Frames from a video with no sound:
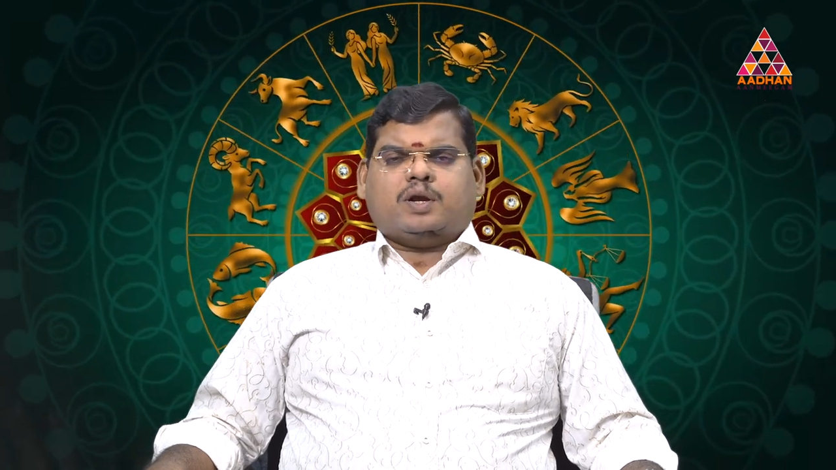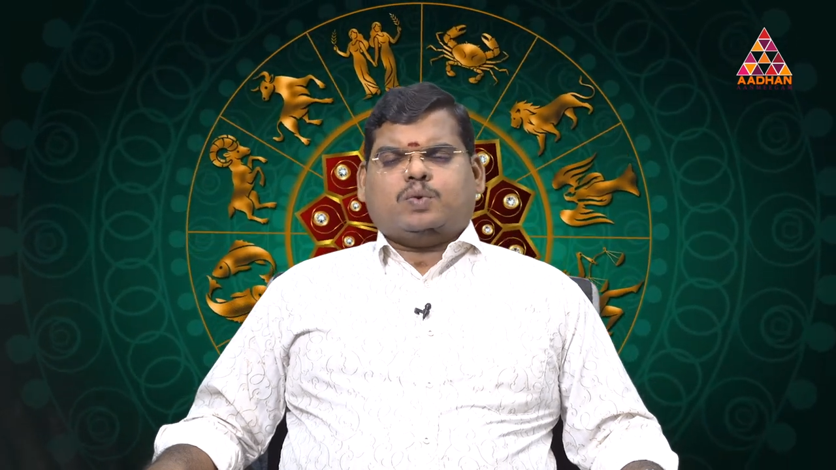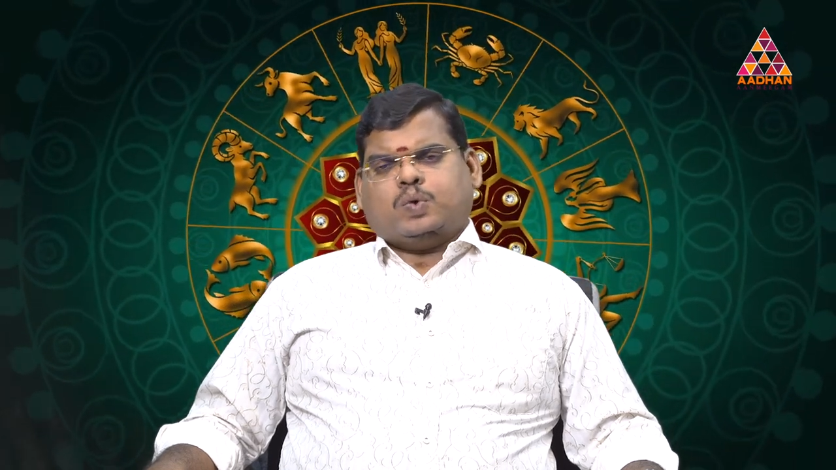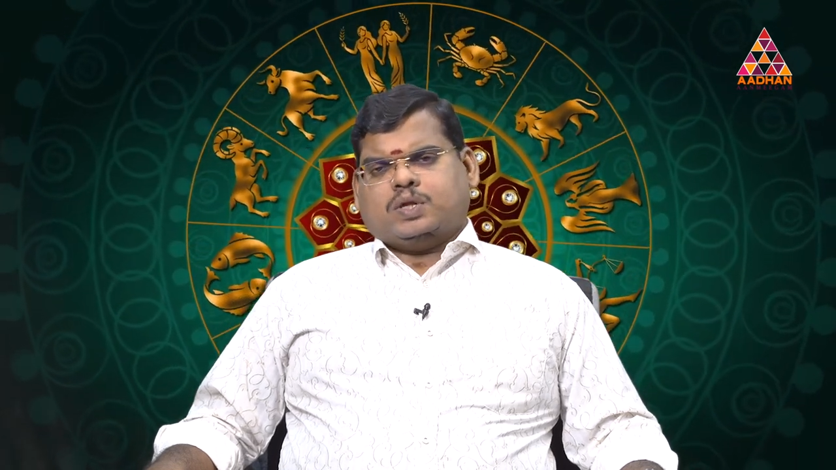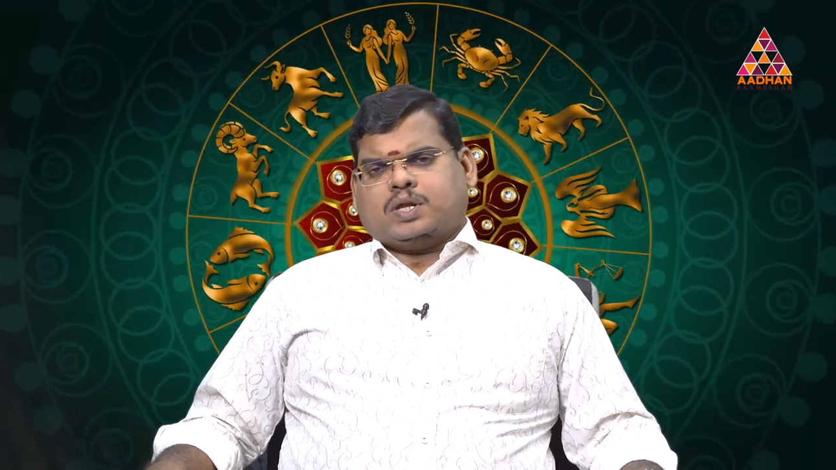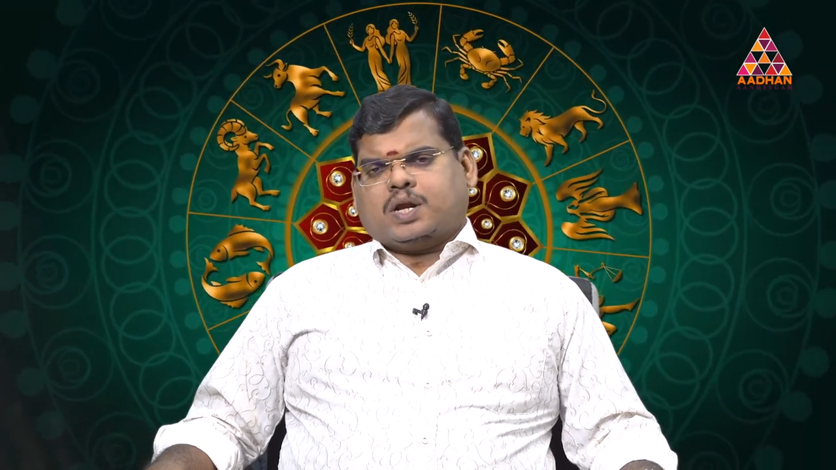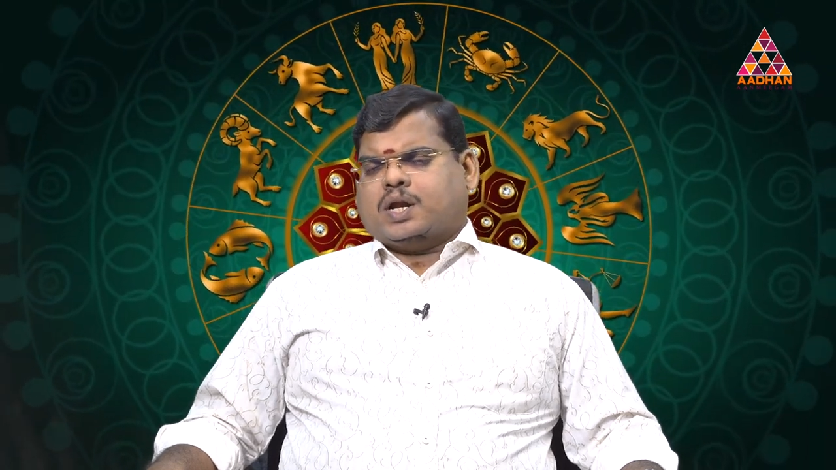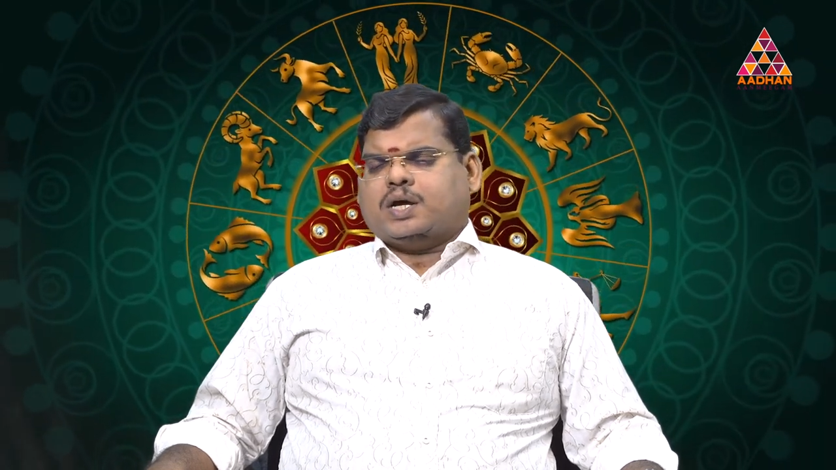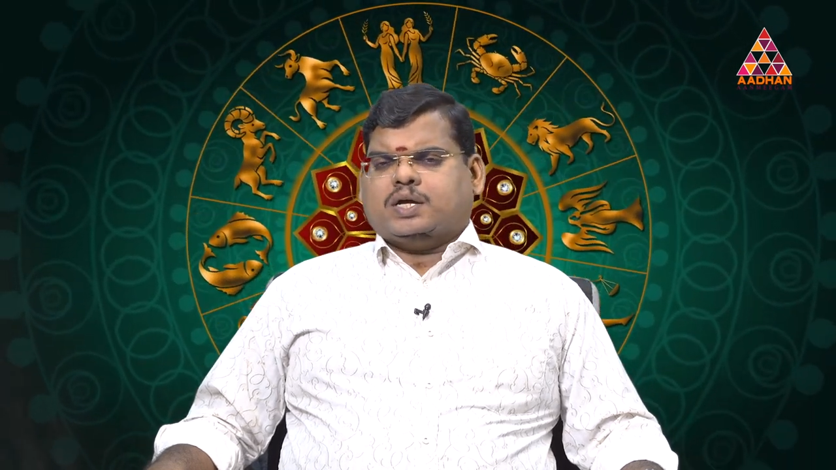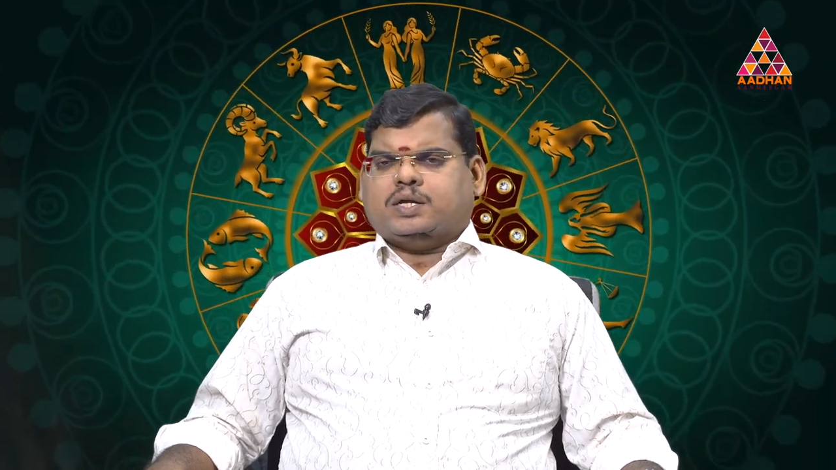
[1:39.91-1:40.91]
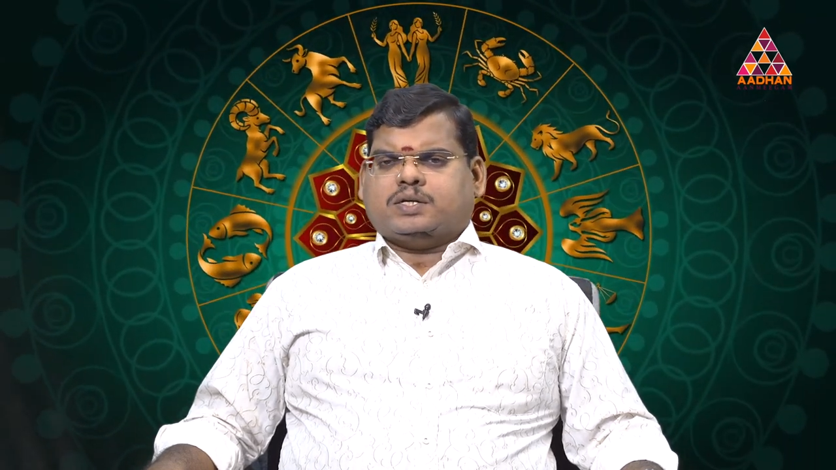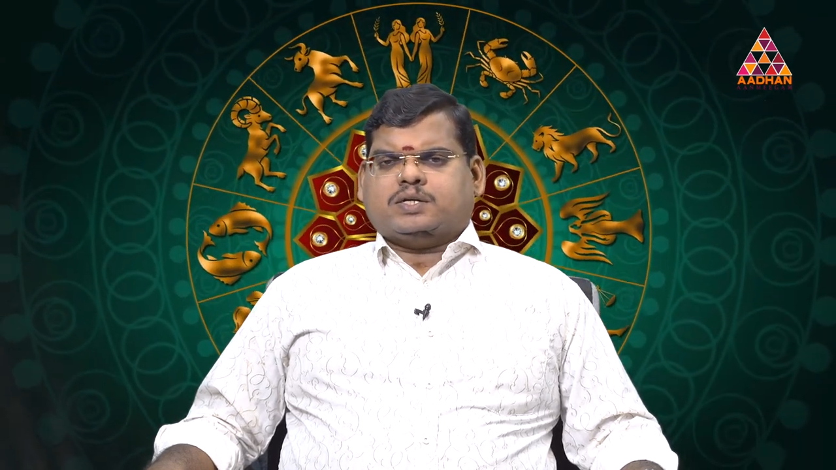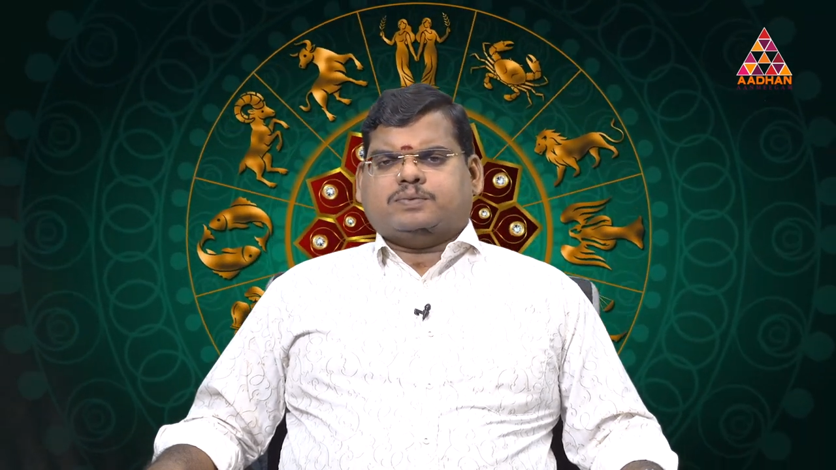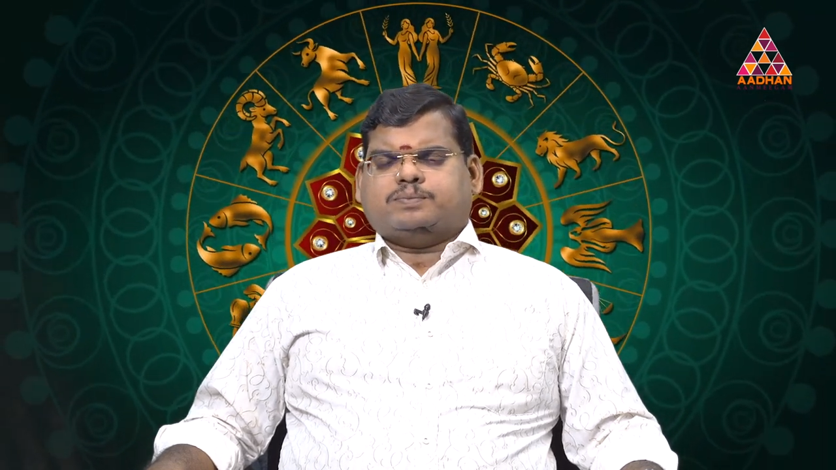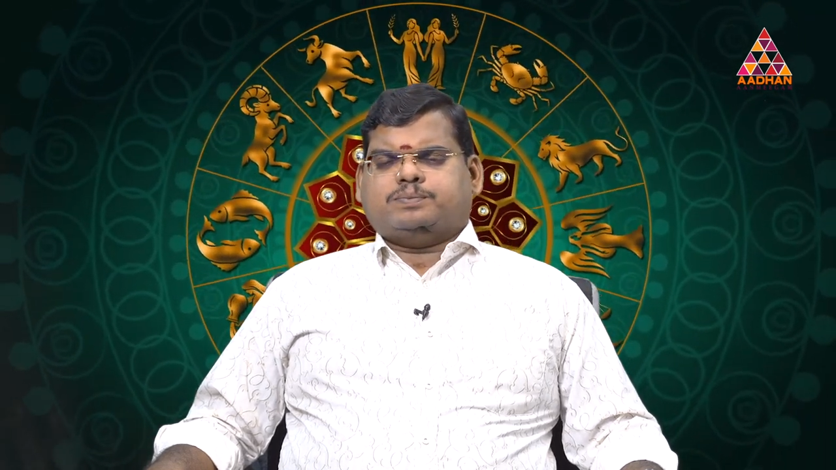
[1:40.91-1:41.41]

நாள் உகந்த நாளாக இருக்குது